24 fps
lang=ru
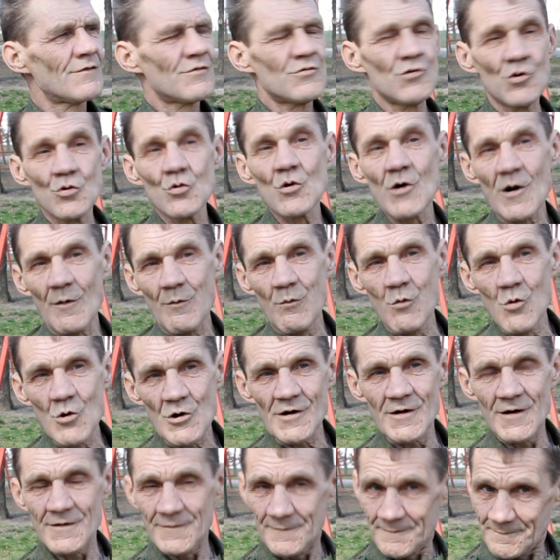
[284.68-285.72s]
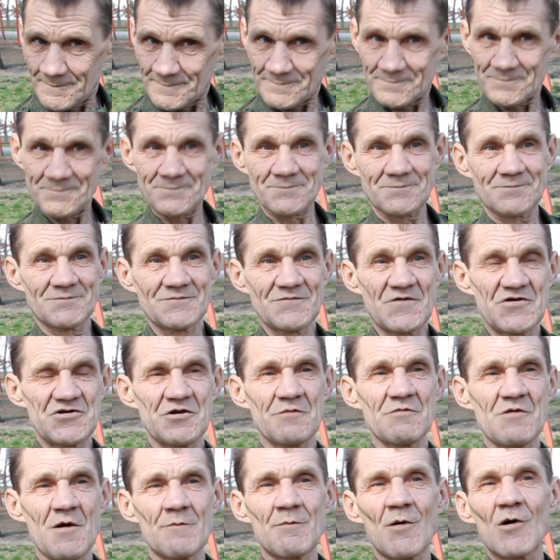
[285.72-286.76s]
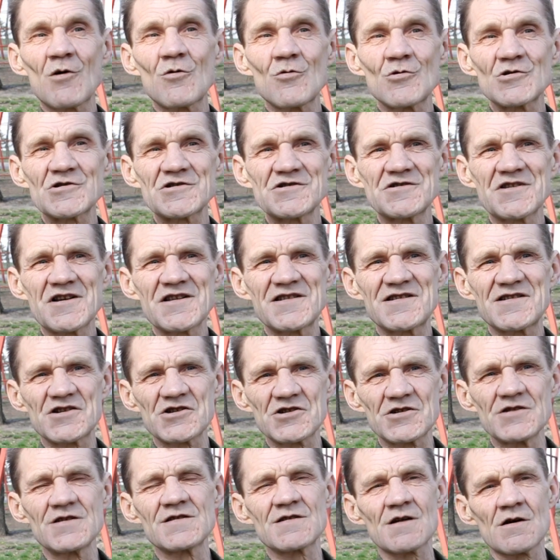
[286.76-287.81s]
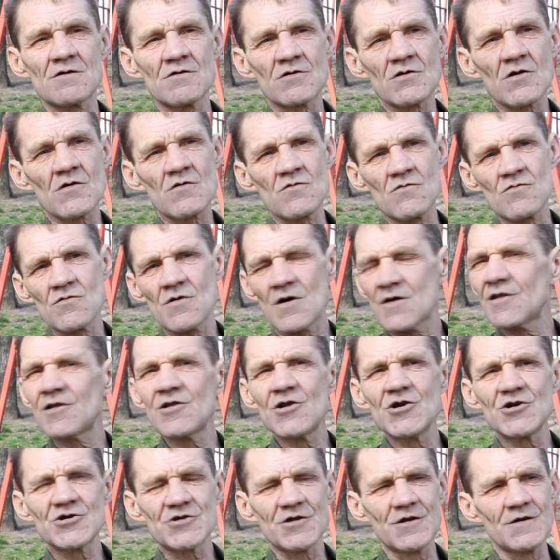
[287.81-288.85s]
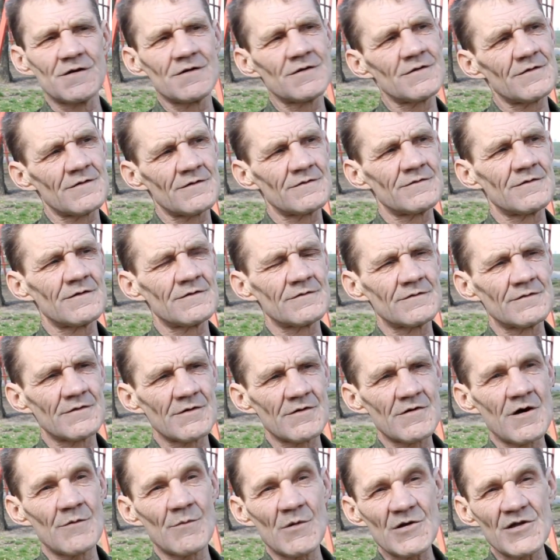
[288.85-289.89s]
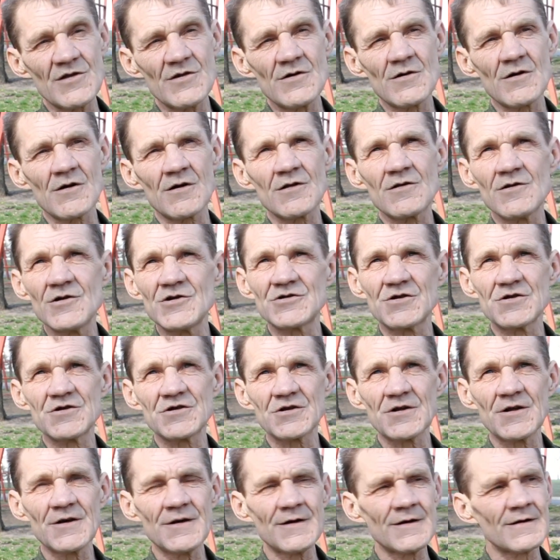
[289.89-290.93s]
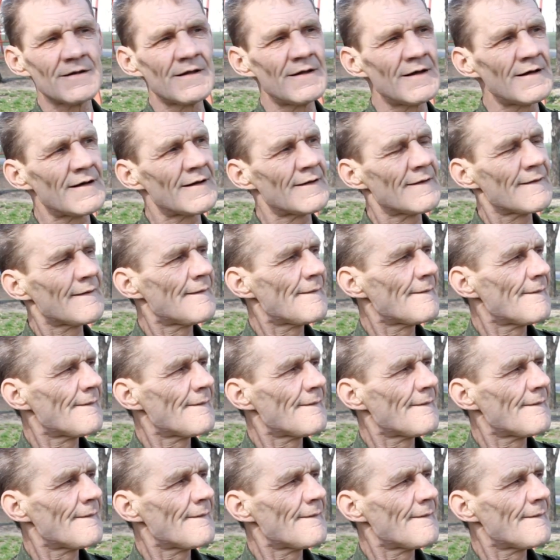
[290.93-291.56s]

Юра Бойко чем-то похож на Дзержинского такой. Отличный э, командир, отличный человек, да.